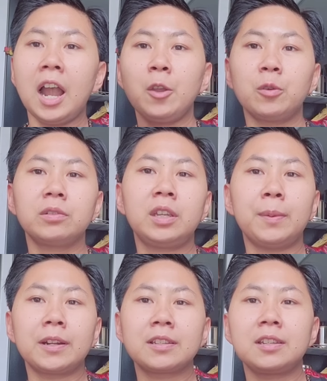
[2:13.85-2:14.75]
Ayo,
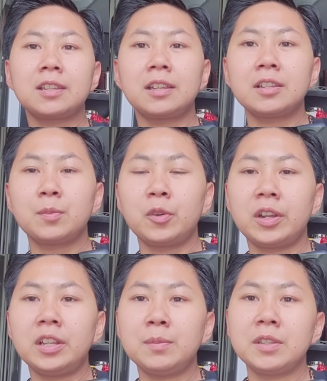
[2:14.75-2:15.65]
gimana sih kisahnya?
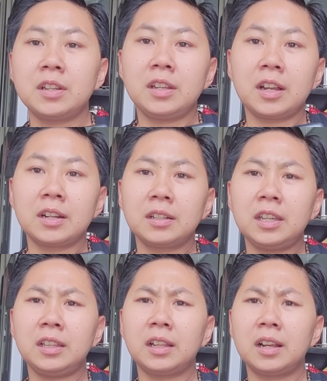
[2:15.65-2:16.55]
Semoga ini menjadikan
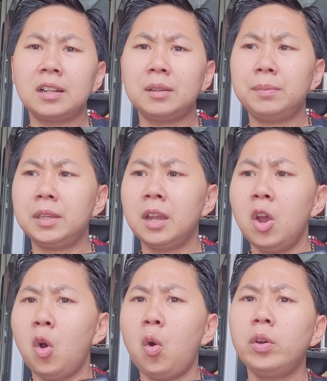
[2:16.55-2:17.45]
kita lebih,
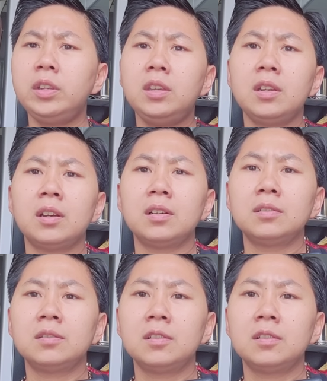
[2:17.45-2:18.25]
oh iya,